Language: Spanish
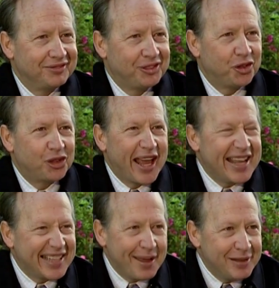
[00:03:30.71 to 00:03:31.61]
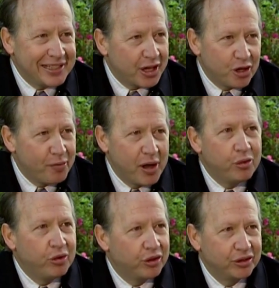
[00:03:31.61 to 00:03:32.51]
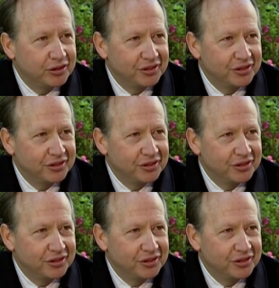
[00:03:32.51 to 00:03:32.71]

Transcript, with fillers: Entonces a esa misa yo me uno.